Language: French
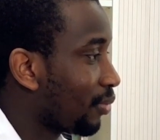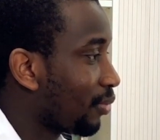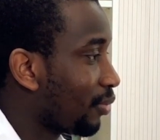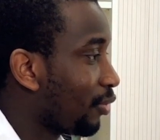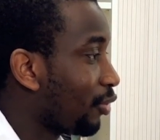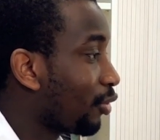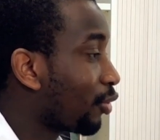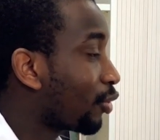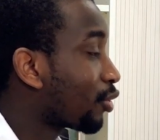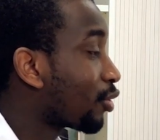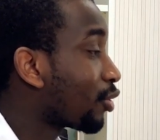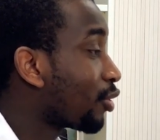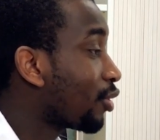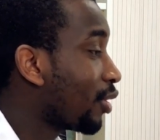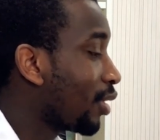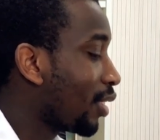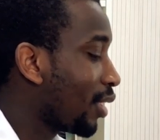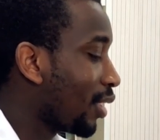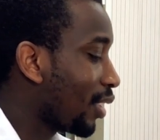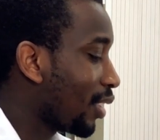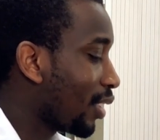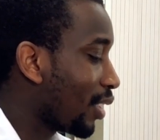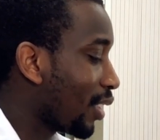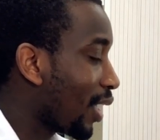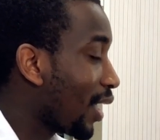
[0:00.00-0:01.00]
Donc,
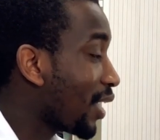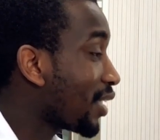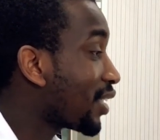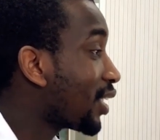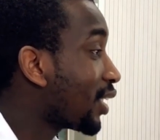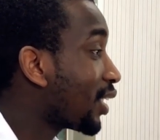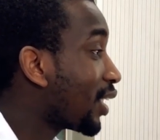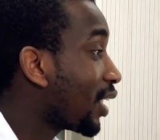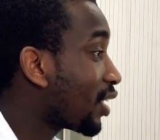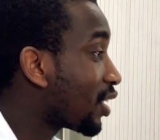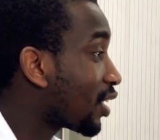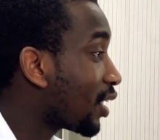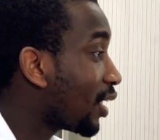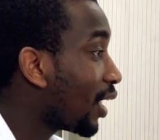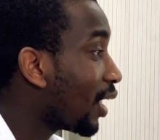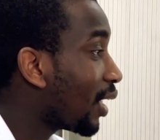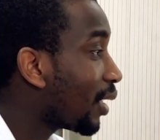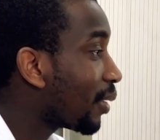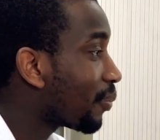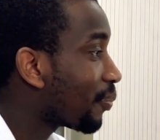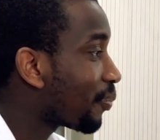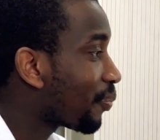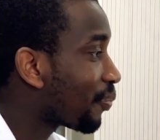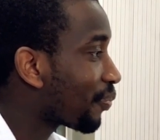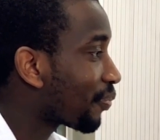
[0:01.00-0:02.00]
à cet âge-là,
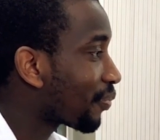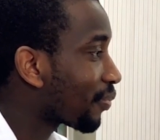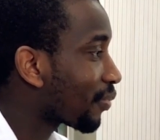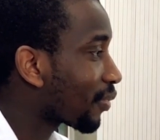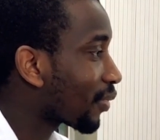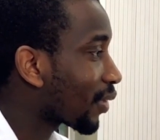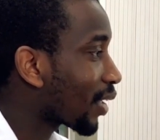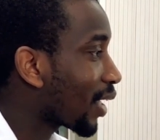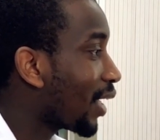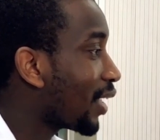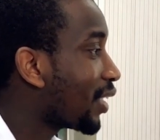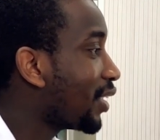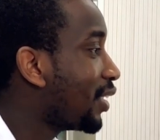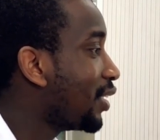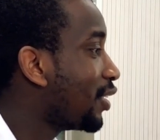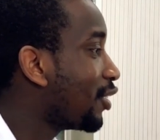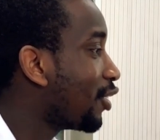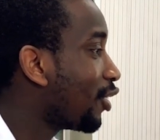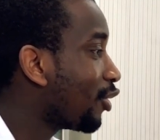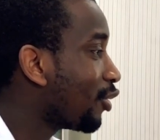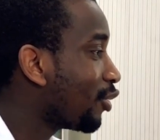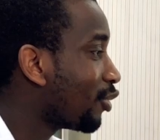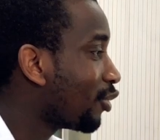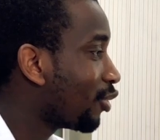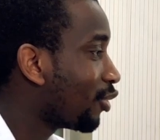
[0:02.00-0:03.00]
à 10
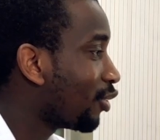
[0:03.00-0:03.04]
ans,